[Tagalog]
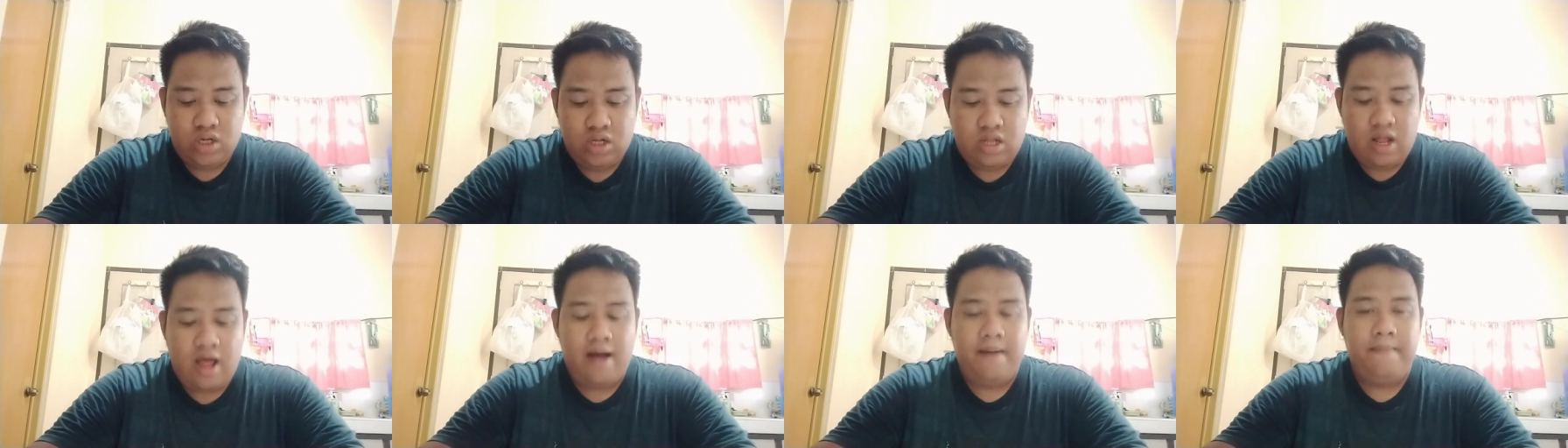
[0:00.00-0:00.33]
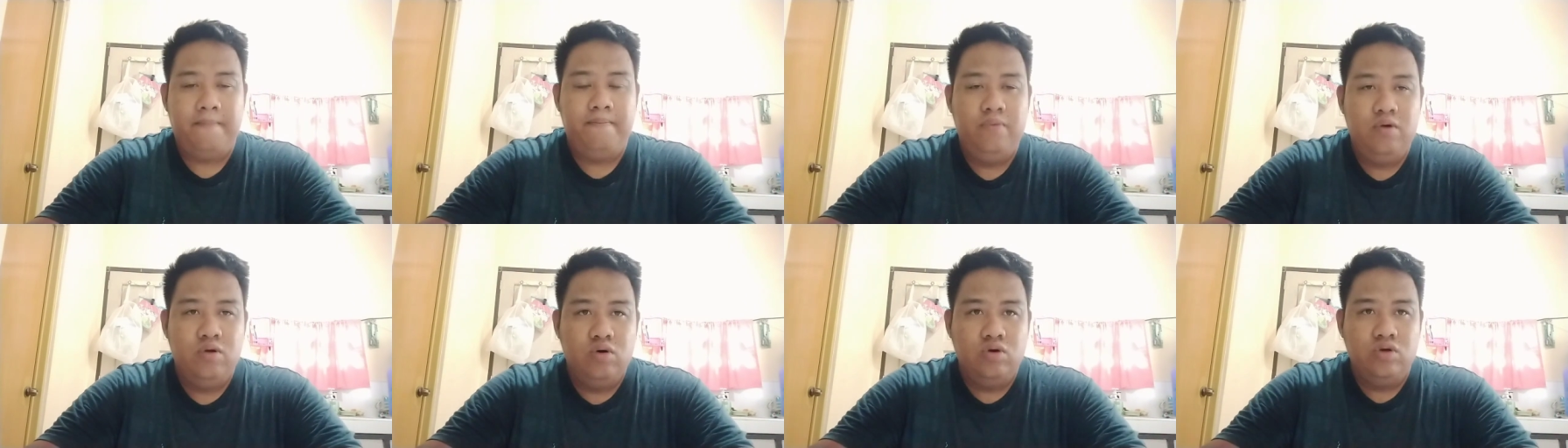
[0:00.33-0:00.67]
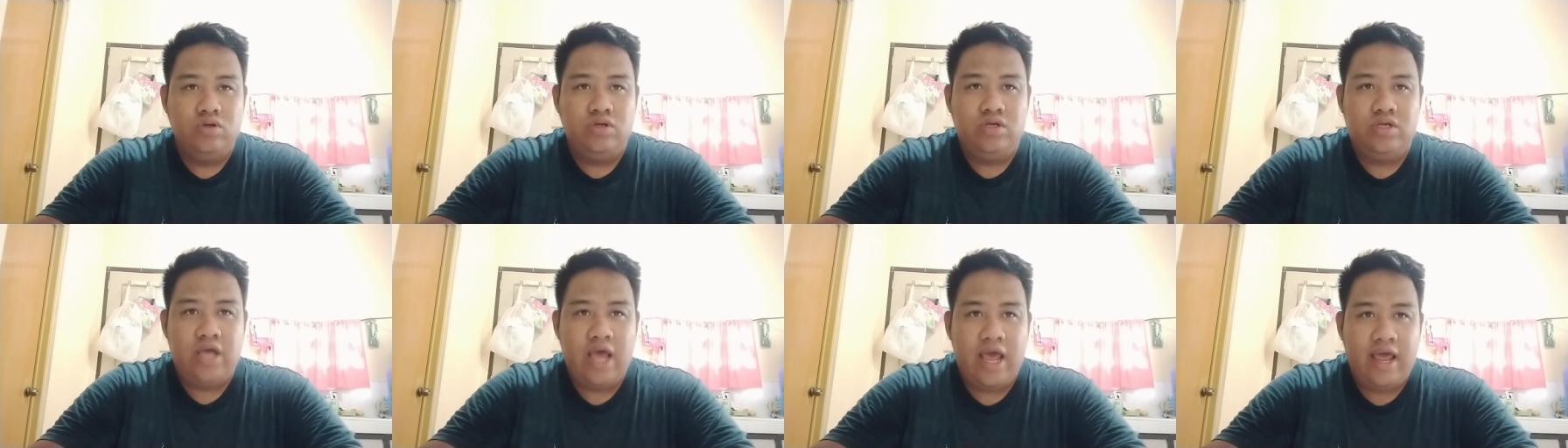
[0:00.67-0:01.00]
ng
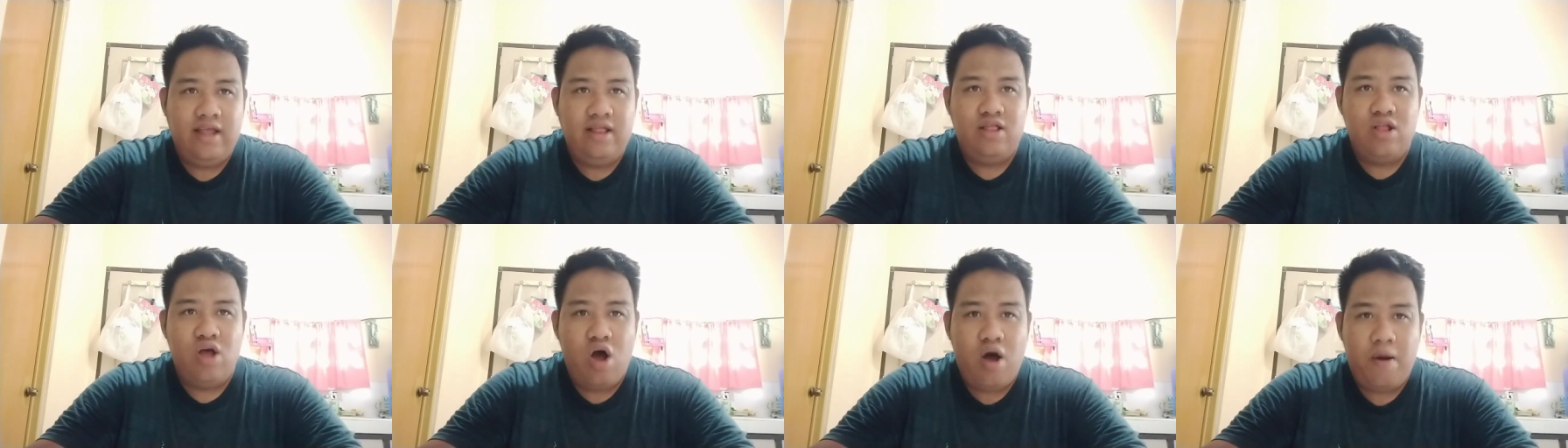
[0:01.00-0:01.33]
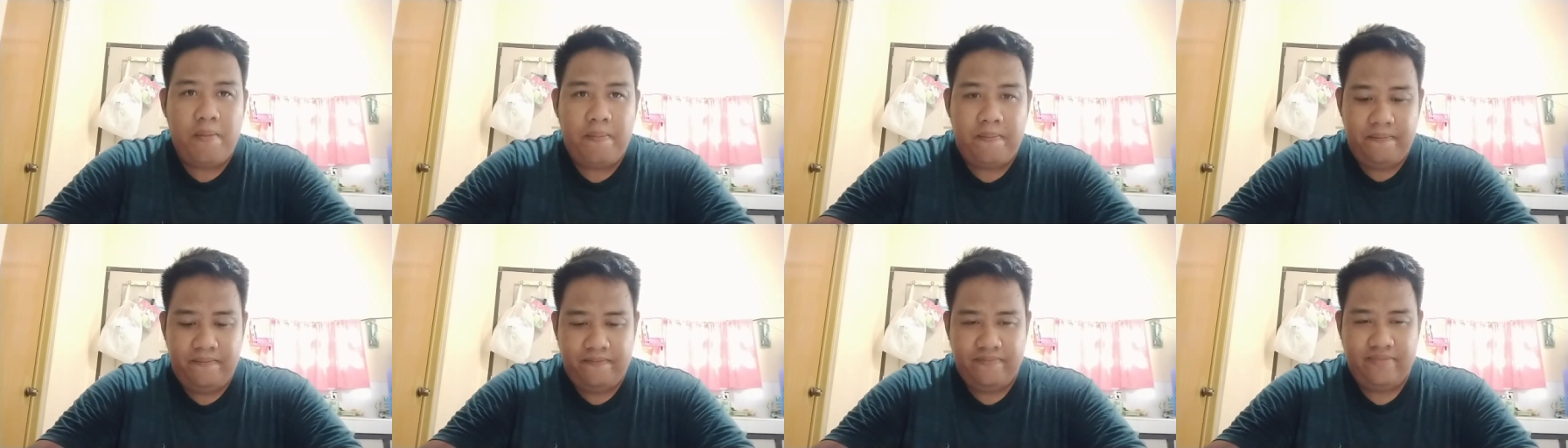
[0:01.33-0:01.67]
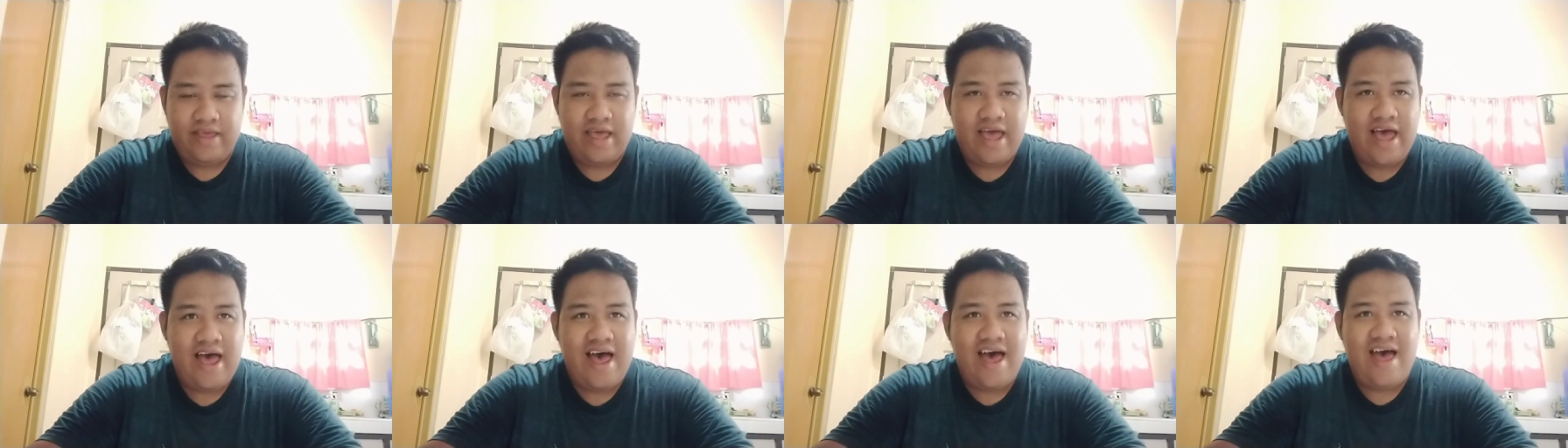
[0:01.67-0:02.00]
Blue Jay Lock.
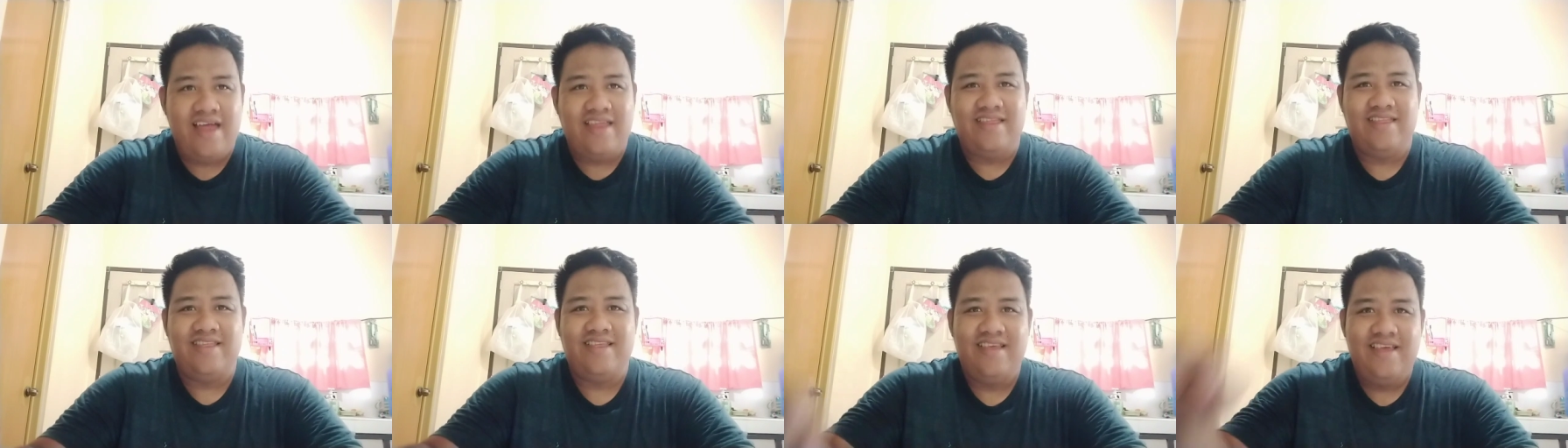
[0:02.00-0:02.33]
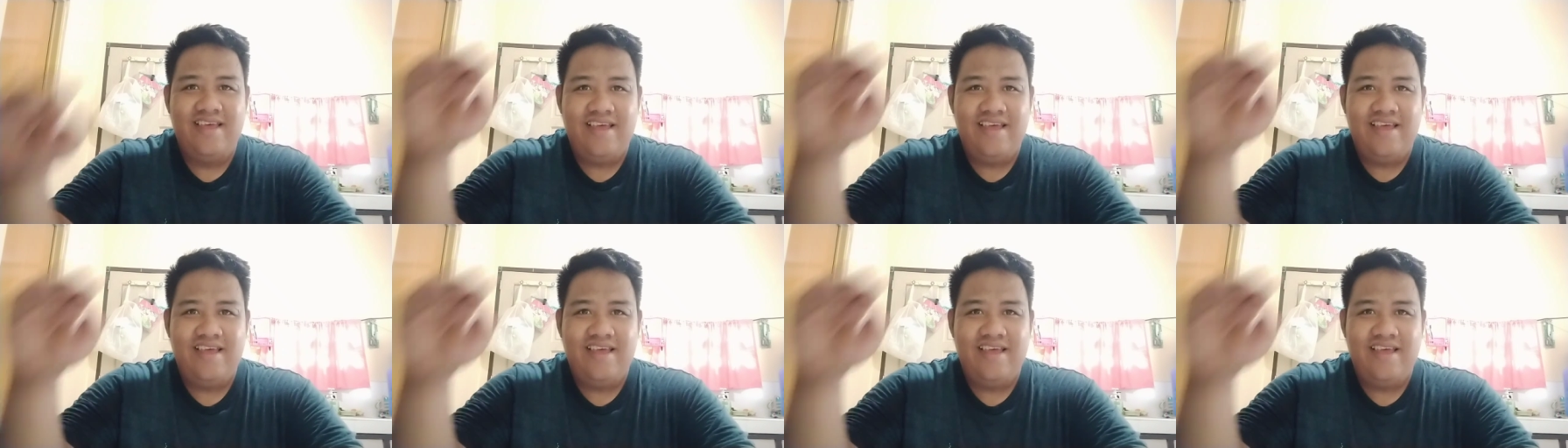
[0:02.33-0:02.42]
Yan.